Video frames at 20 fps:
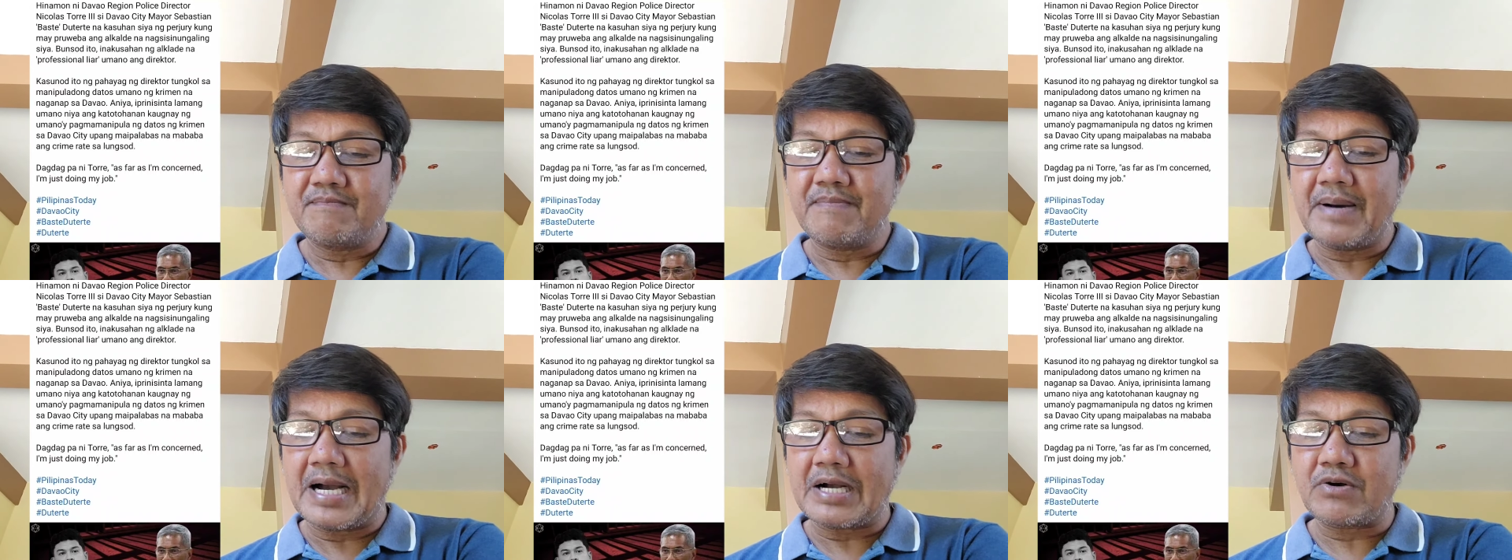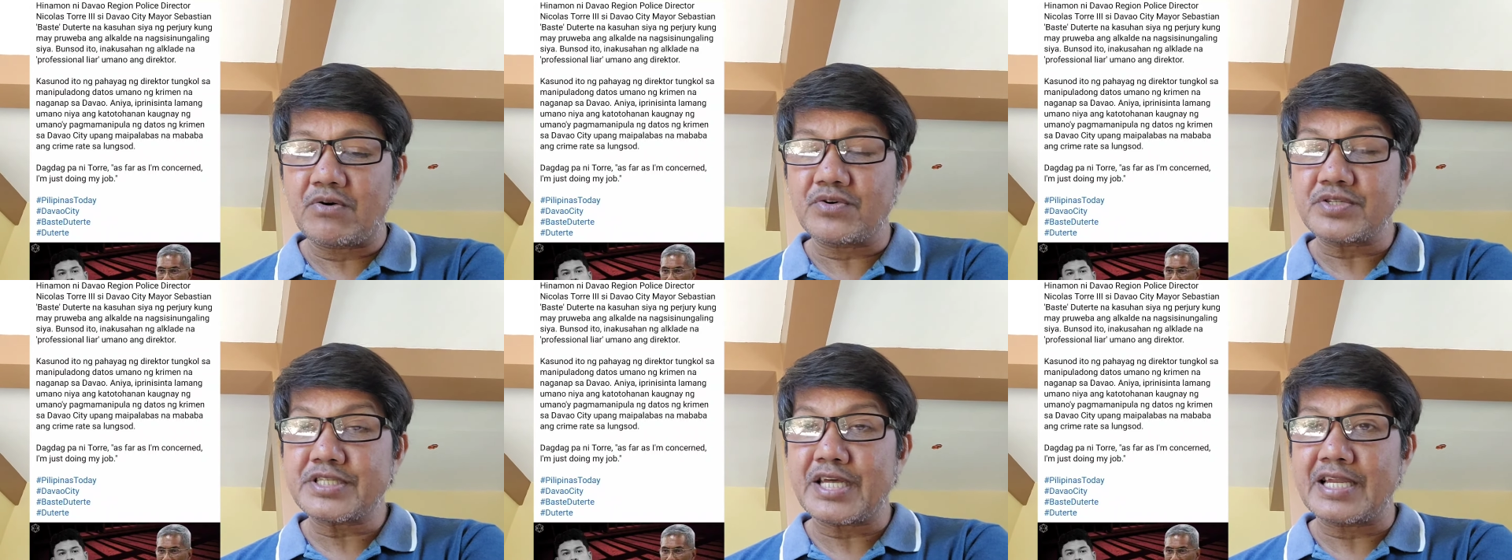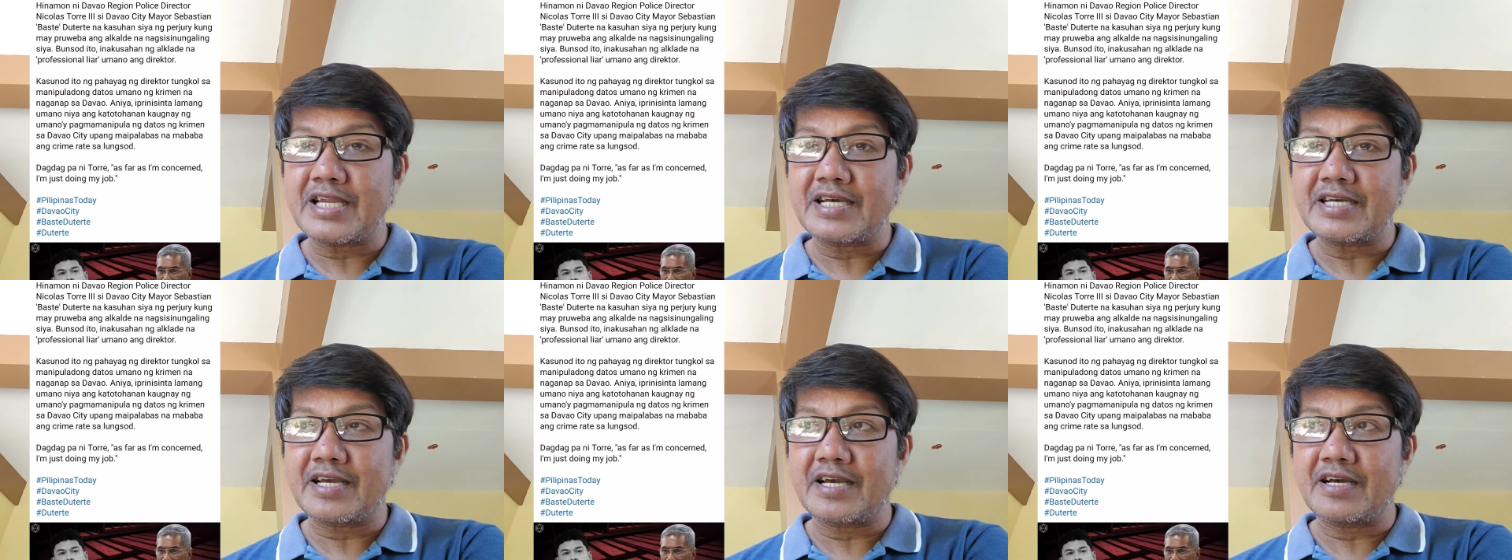bagong
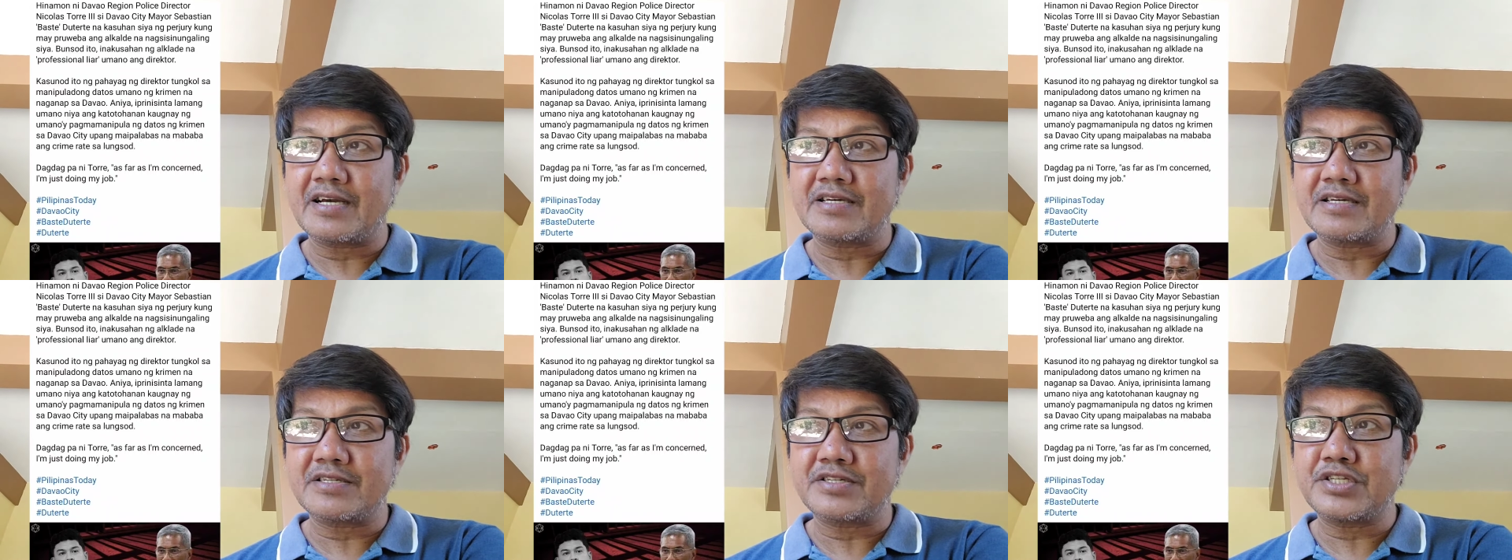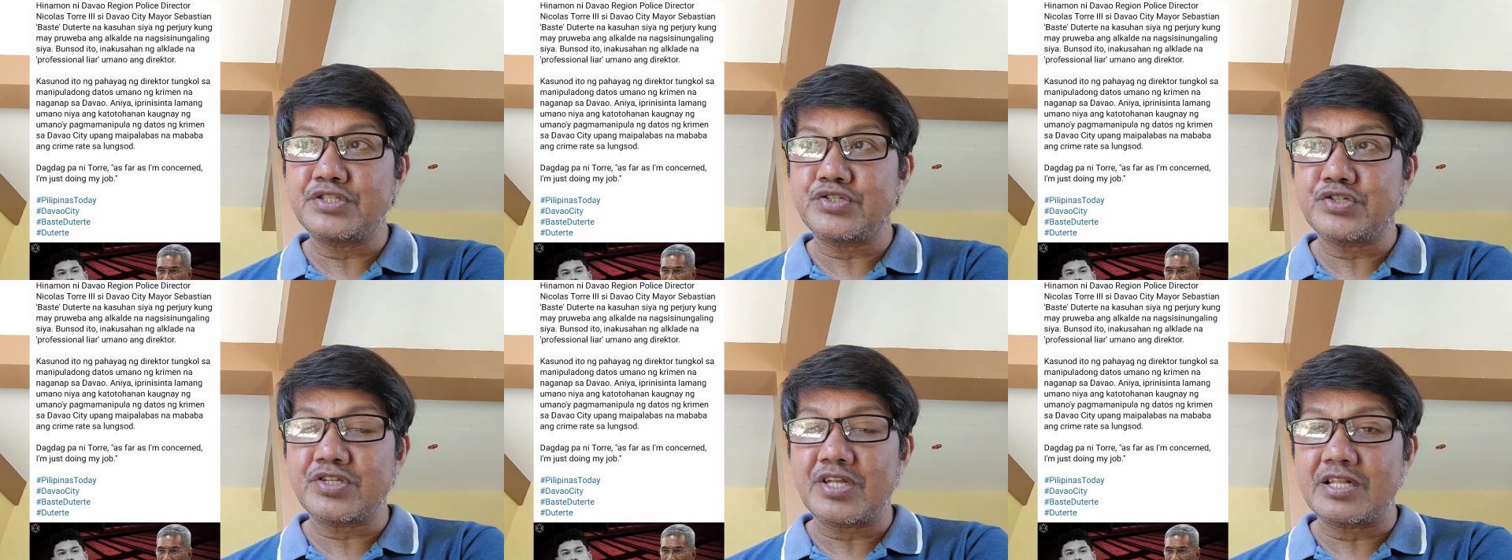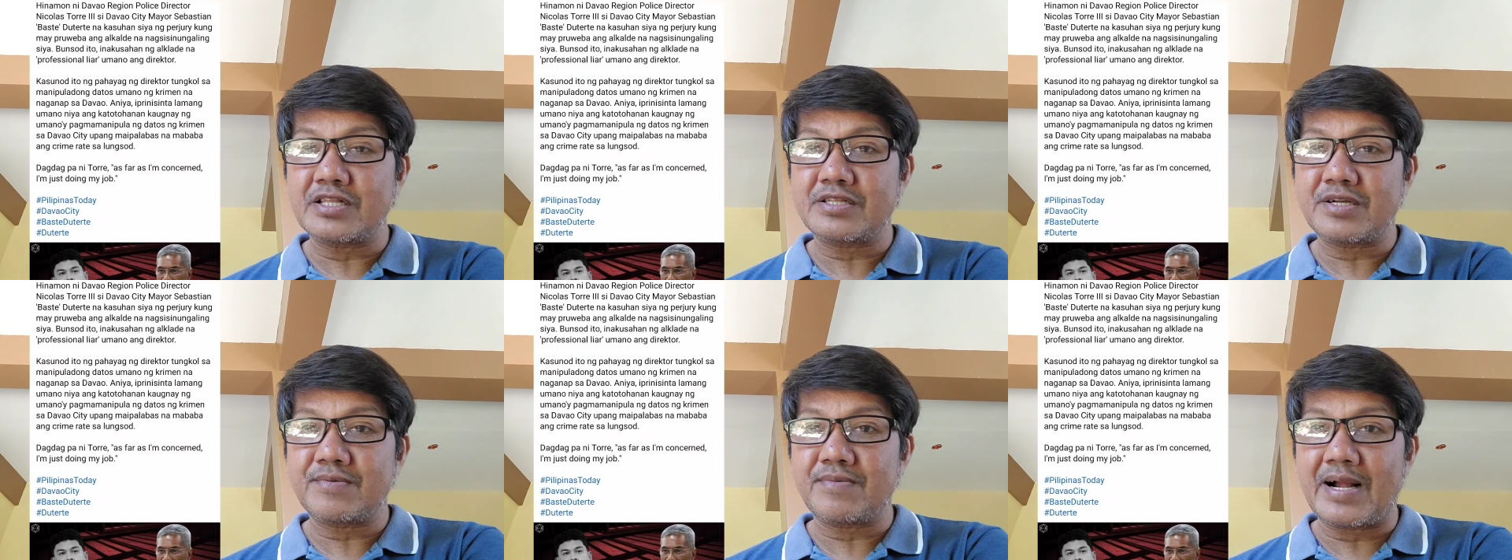talagang
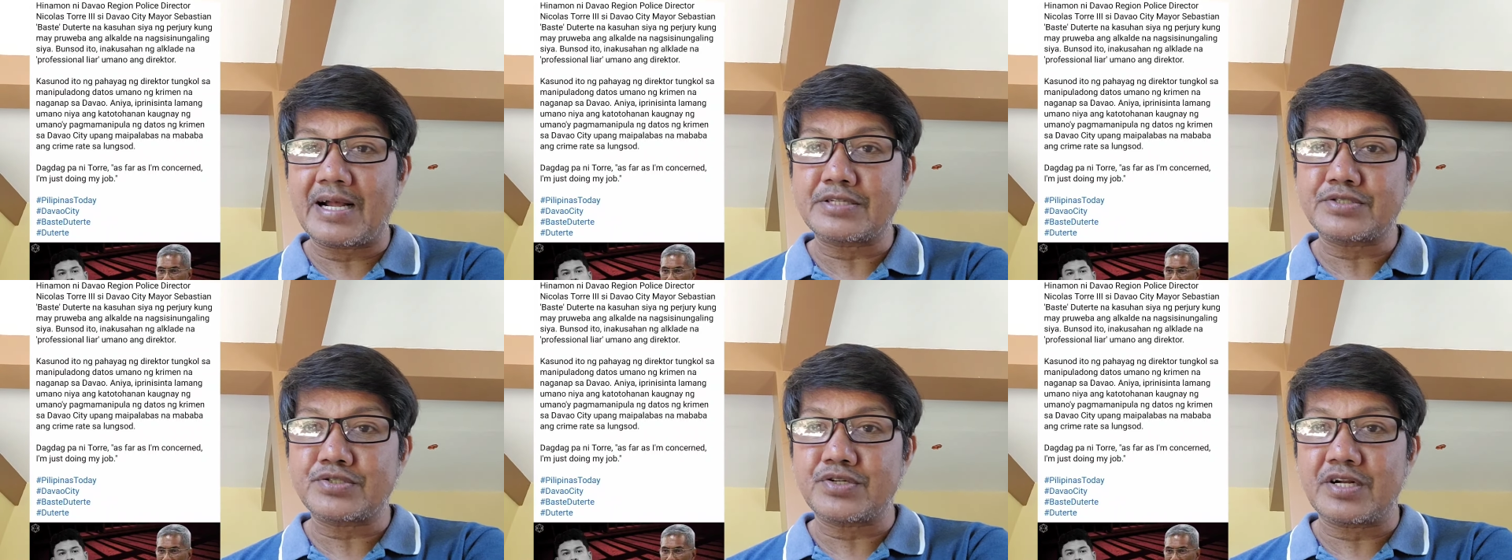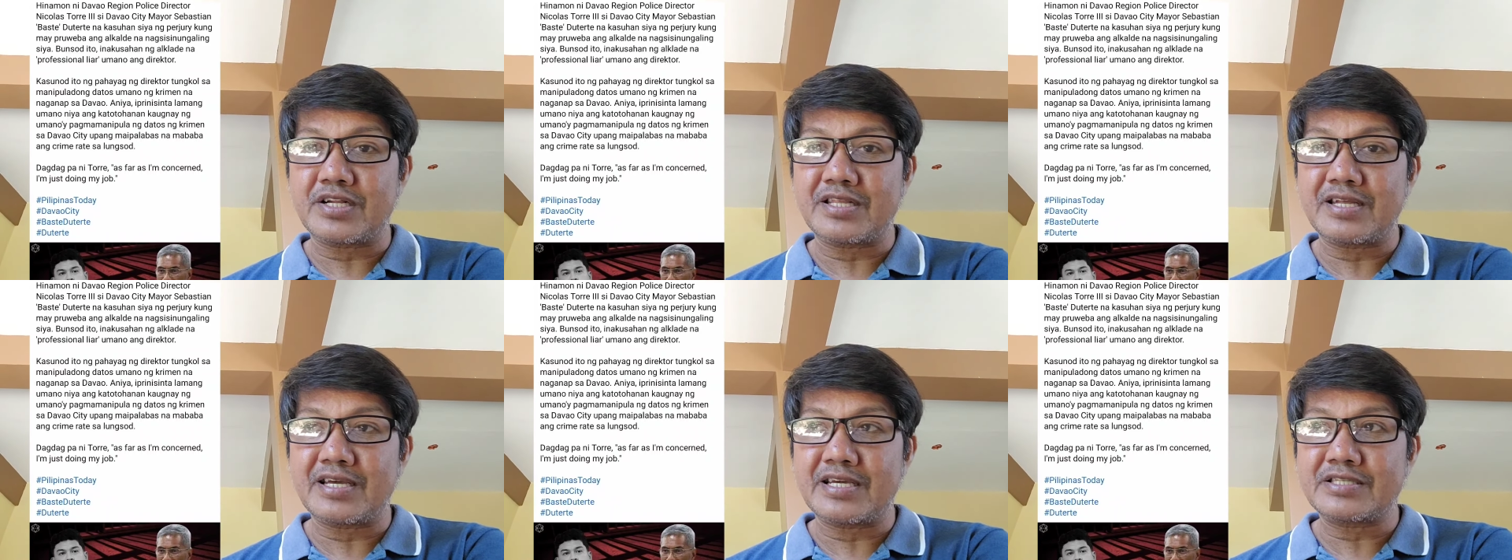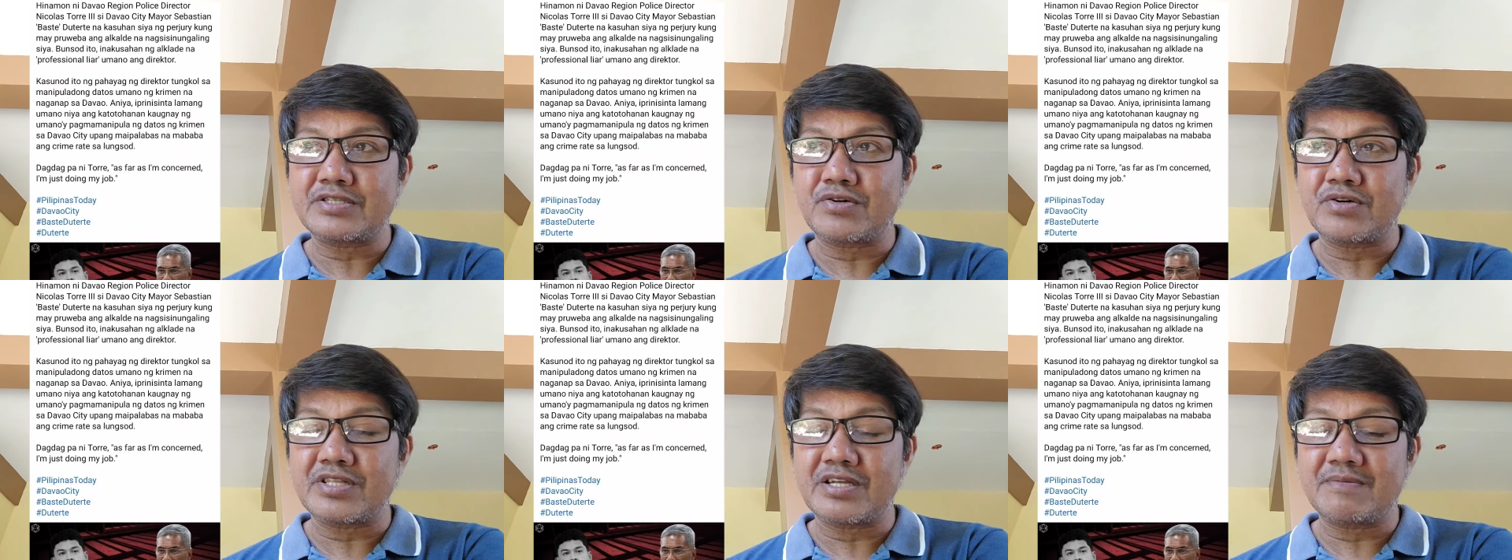regional director na
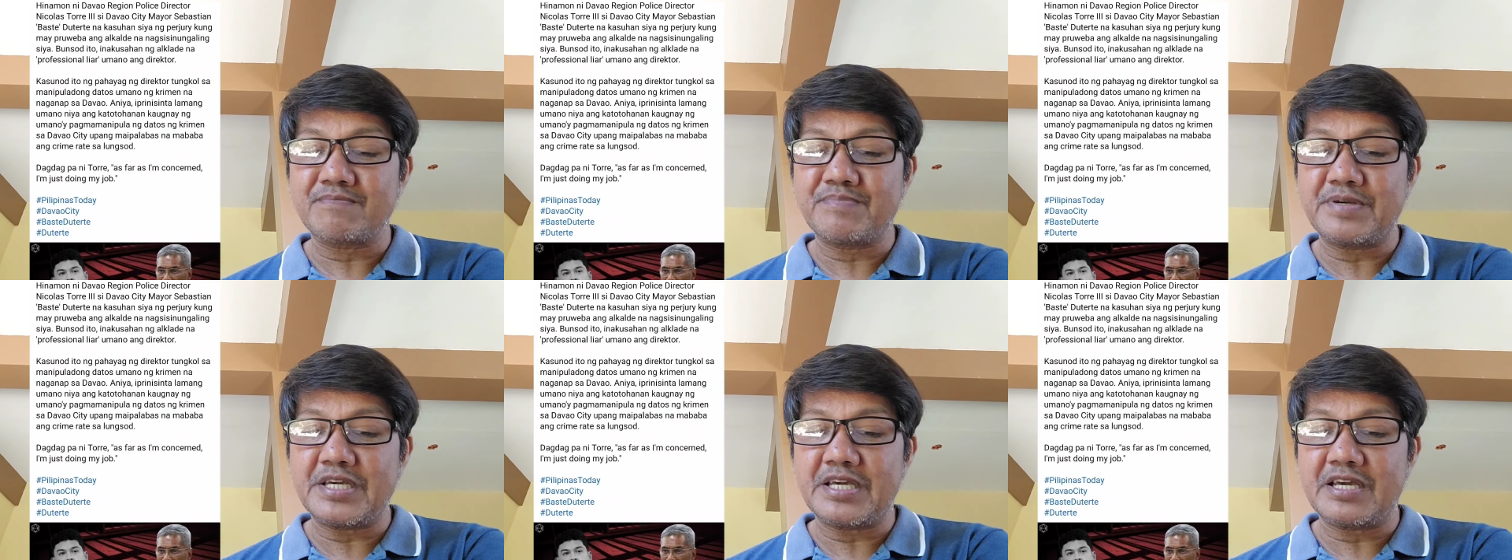ito ng